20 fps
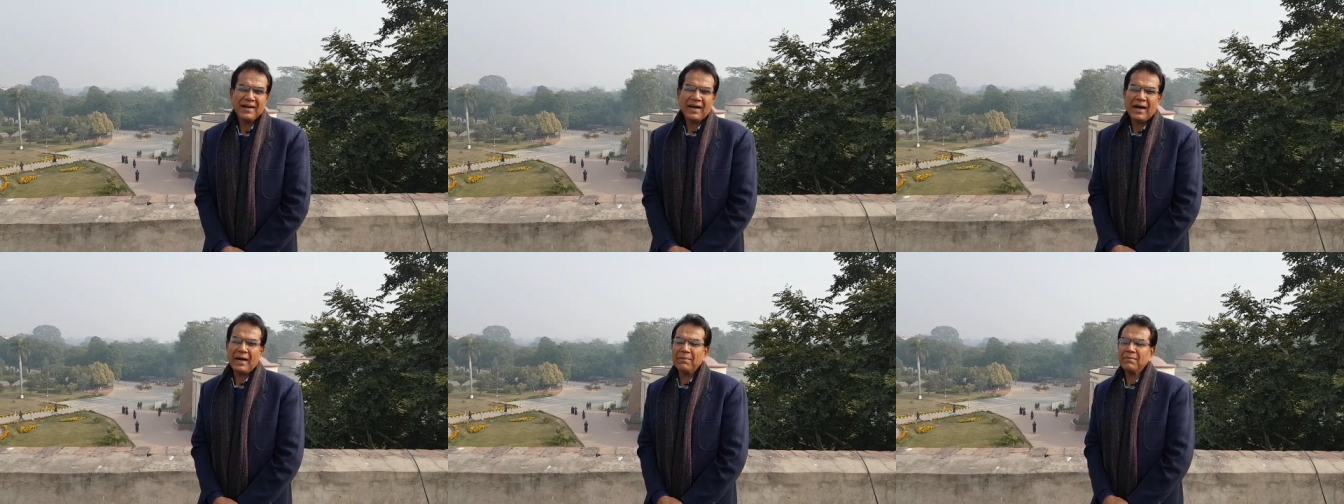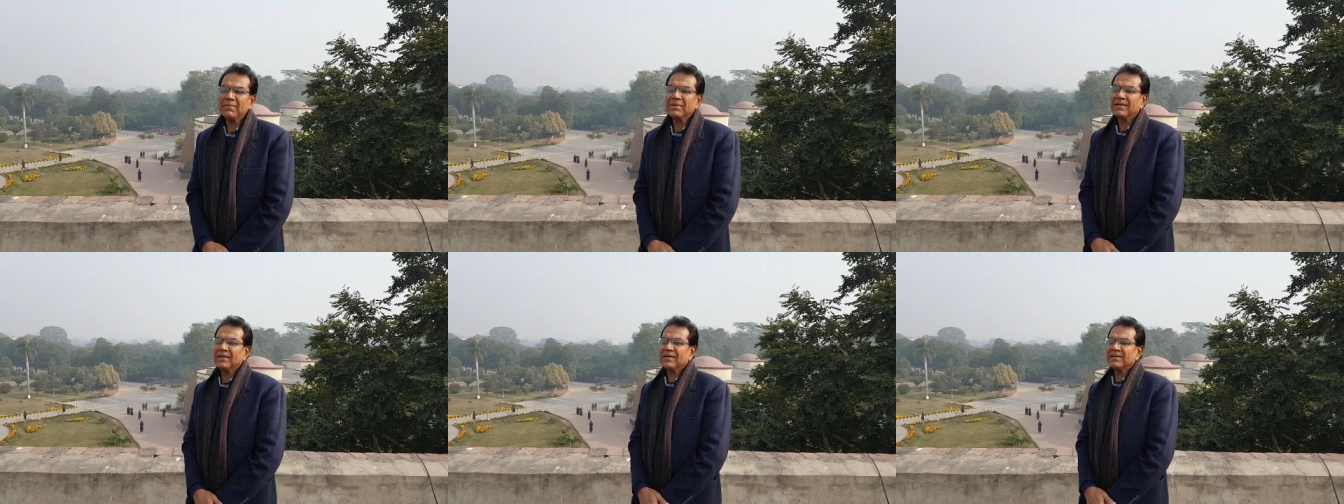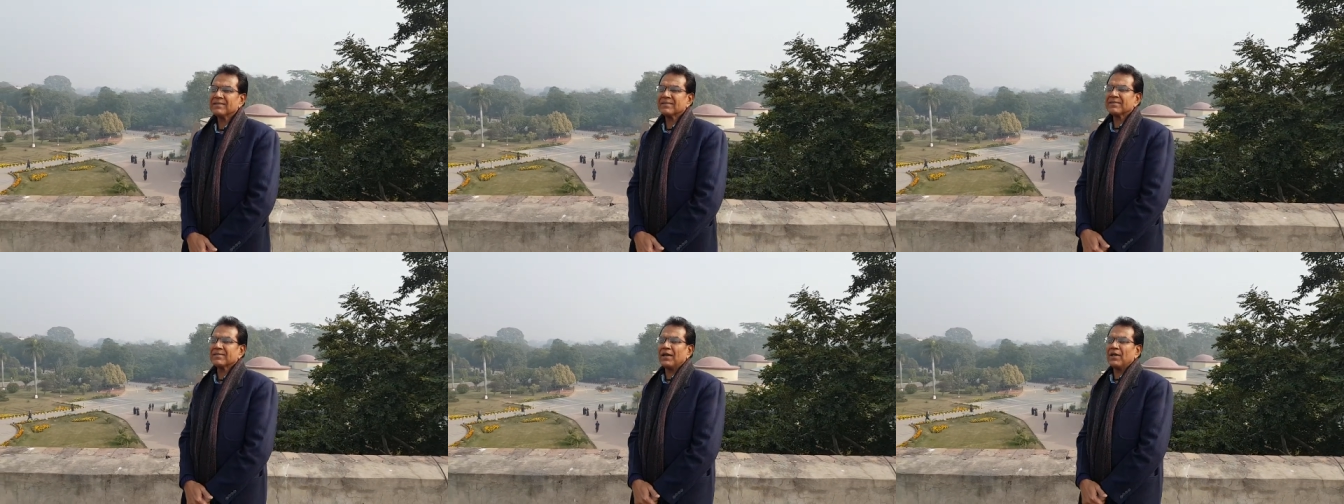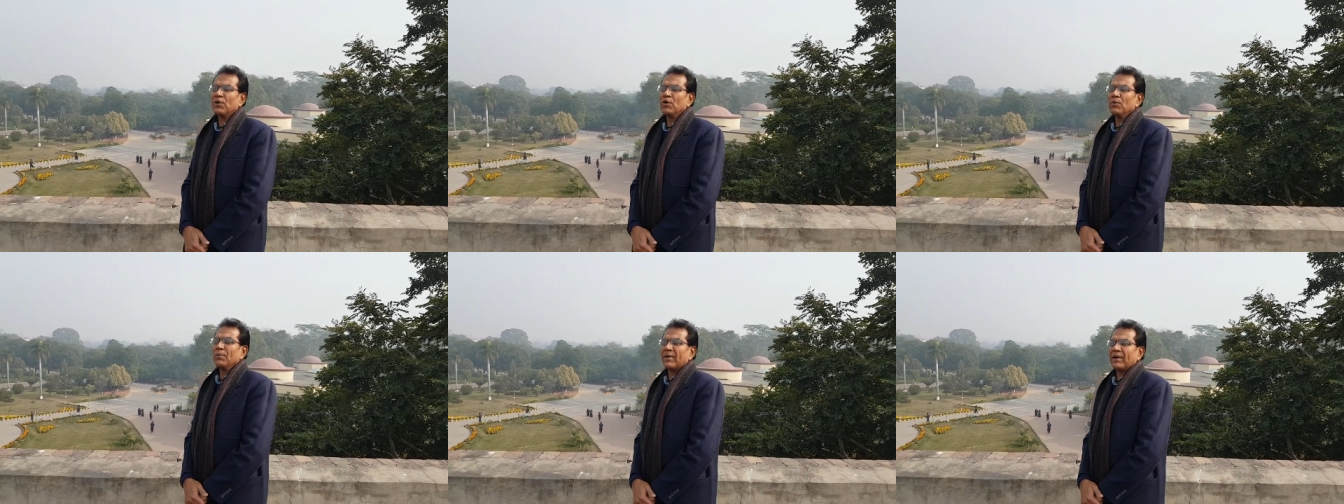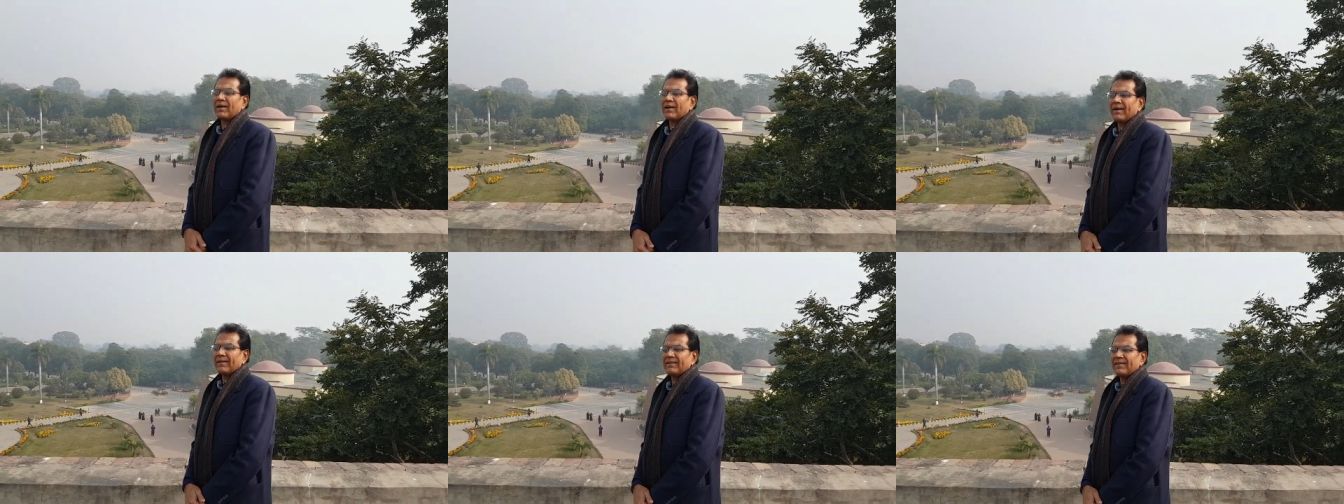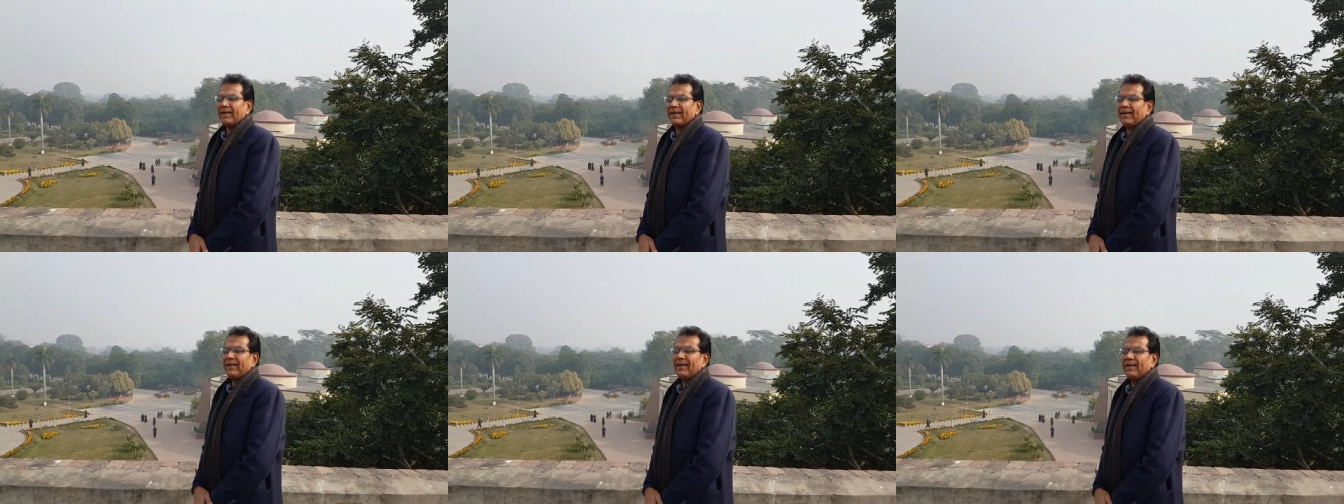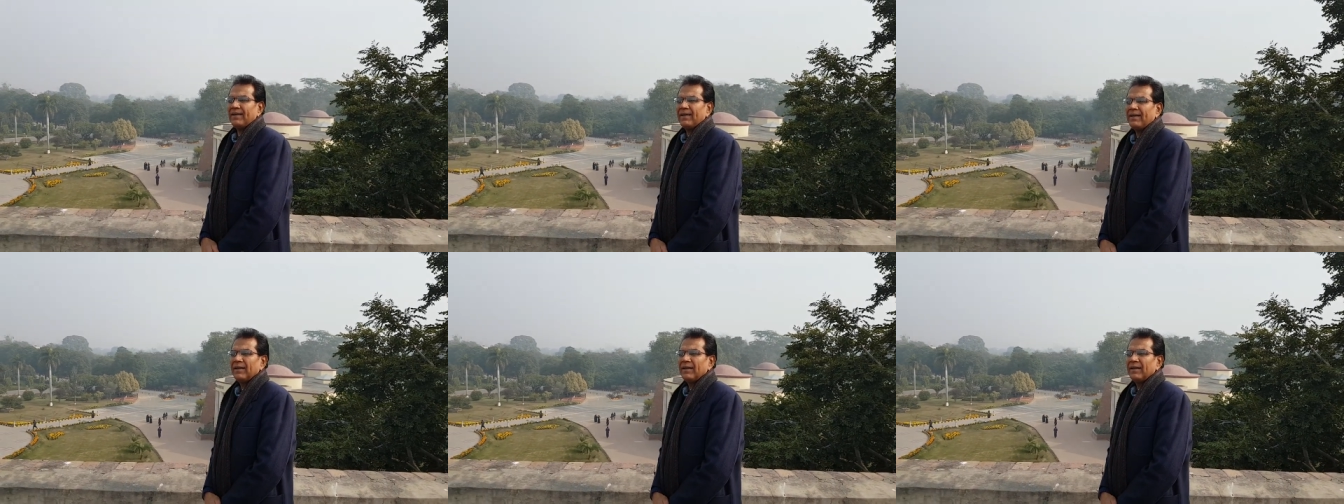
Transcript: हम सारी उम्र खाते हैं